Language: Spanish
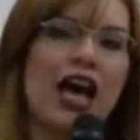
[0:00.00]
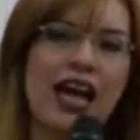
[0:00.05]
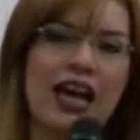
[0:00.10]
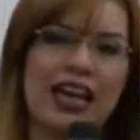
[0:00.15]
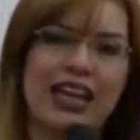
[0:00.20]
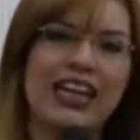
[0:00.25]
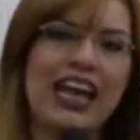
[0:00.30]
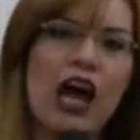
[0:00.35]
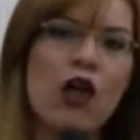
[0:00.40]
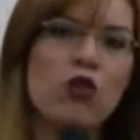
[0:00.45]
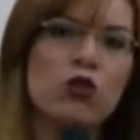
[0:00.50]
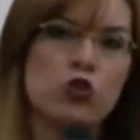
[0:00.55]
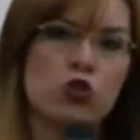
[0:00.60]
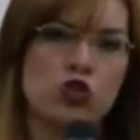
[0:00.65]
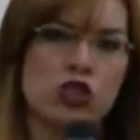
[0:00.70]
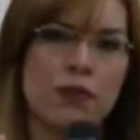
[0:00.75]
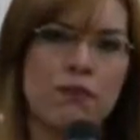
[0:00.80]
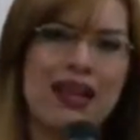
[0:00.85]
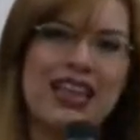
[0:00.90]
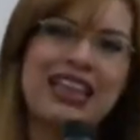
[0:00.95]
ha creado, eso
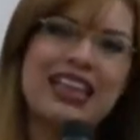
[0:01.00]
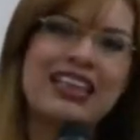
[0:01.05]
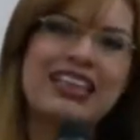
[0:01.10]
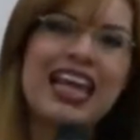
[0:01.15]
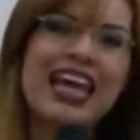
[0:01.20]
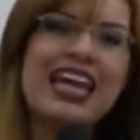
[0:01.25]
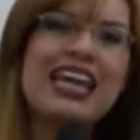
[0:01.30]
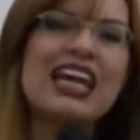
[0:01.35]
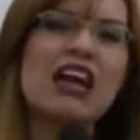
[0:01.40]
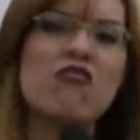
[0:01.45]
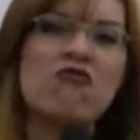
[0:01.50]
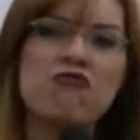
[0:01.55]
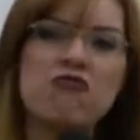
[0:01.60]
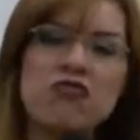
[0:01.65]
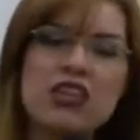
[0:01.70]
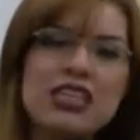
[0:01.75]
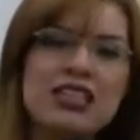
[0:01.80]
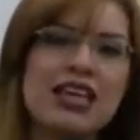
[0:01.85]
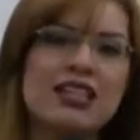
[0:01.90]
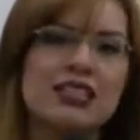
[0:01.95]
se mantenga en
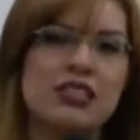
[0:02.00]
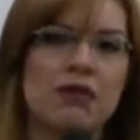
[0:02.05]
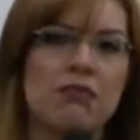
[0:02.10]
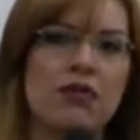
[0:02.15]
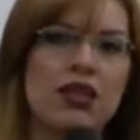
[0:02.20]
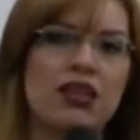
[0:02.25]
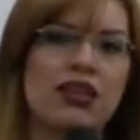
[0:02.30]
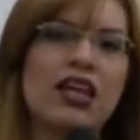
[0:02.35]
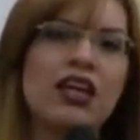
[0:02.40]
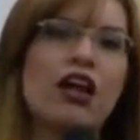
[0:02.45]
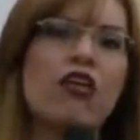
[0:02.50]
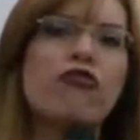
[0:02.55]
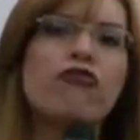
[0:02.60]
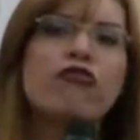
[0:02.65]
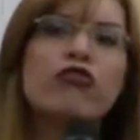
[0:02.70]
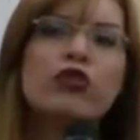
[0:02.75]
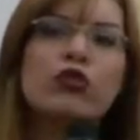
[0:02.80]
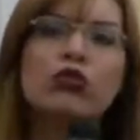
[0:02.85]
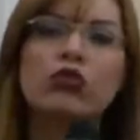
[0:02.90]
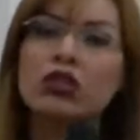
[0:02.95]
vida y se mantenga
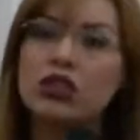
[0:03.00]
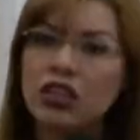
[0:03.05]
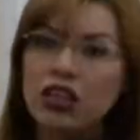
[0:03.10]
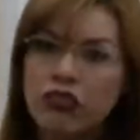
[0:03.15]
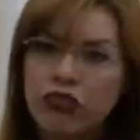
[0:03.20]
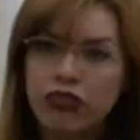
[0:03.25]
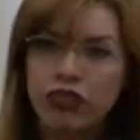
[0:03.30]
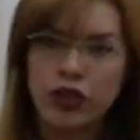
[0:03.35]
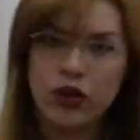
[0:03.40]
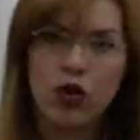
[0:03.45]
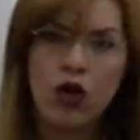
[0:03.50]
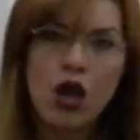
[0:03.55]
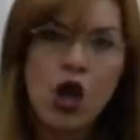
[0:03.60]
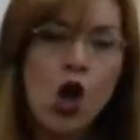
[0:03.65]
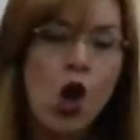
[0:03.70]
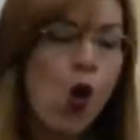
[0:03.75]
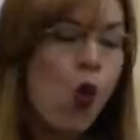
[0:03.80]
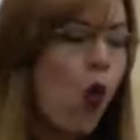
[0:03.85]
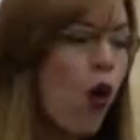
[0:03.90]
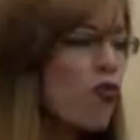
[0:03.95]
fructífero.
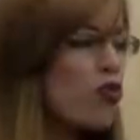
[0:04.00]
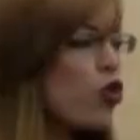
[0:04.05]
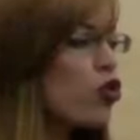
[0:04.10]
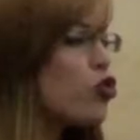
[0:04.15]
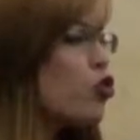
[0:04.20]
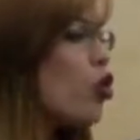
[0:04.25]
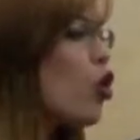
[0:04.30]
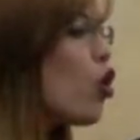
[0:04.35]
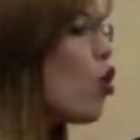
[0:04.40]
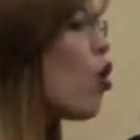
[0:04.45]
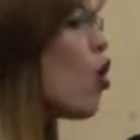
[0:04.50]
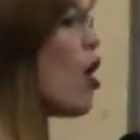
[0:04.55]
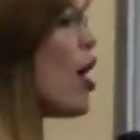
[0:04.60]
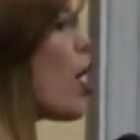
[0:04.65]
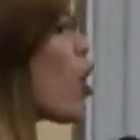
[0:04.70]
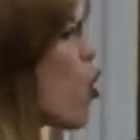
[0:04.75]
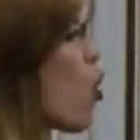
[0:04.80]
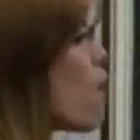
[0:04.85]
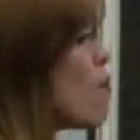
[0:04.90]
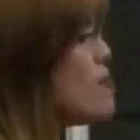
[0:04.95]
Cuando yo
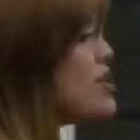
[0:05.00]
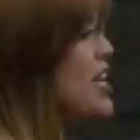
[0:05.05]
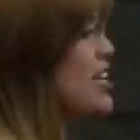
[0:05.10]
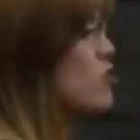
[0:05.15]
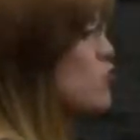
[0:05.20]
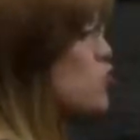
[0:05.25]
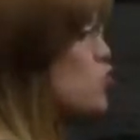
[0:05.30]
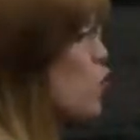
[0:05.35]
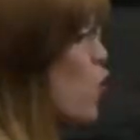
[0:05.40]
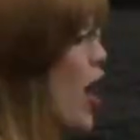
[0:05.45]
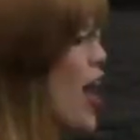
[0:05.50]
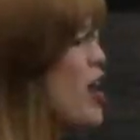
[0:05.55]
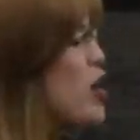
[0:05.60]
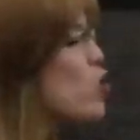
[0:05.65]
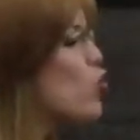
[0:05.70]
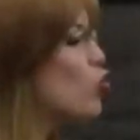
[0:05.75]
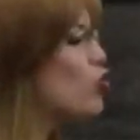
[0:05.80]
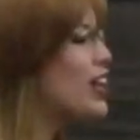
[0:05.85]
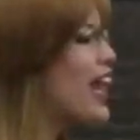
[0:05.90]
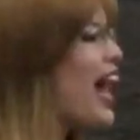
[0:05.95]
comienzo a
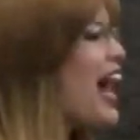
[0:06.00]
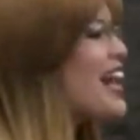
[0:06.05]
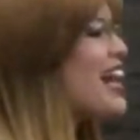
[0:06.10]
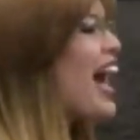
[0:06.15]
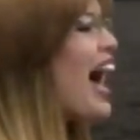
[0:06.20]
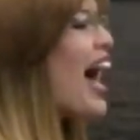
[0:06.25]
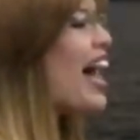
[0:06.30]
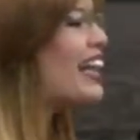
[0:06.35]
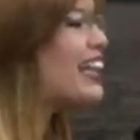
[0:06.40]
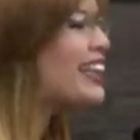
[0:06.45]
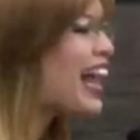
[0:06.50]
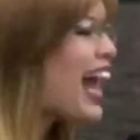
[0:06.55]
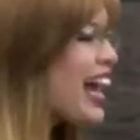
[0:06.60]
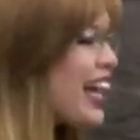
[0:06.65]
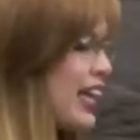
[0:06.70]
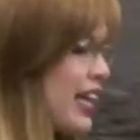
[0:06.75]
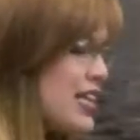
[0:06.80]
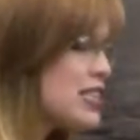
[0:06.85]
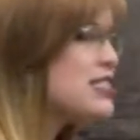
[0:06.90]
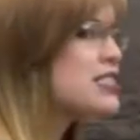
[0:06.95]
notar
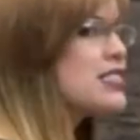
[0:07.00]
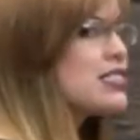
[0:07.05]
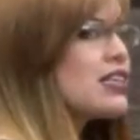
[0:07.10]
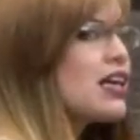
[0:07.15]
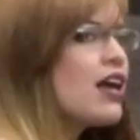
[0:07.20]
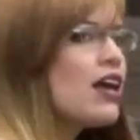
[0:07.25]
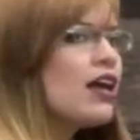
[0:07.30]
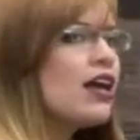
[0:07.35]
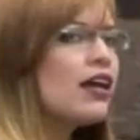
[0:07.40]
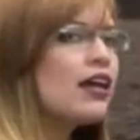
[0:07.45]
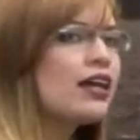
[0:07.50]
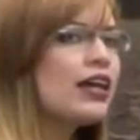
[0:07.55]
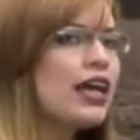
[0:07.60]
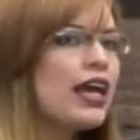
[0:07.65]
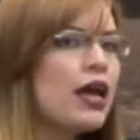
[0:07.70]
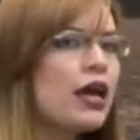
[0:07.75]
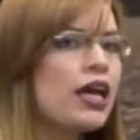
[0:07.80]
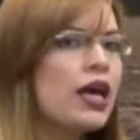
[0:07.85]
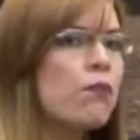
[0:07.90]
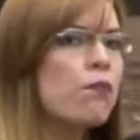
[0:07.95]
ataques
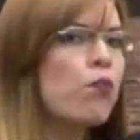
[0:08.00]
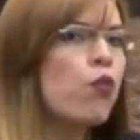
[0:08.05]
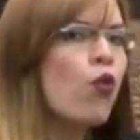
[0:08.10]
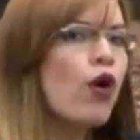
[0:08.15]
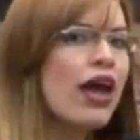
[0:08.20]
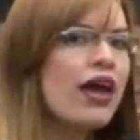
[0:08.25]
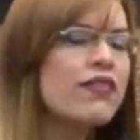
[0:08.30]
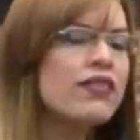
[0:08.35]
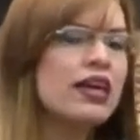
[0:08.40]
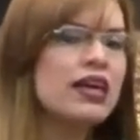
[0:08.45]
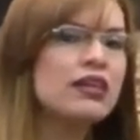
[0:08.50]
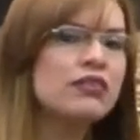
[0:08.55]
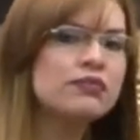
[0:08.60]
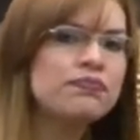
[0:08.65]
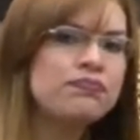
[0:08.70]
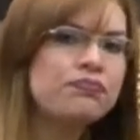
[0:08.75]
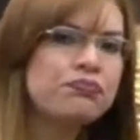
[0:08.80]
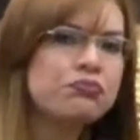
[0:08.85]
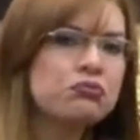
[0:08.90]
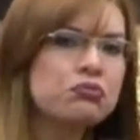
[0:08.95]
que
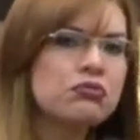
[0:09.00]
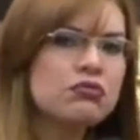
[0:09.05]
pueden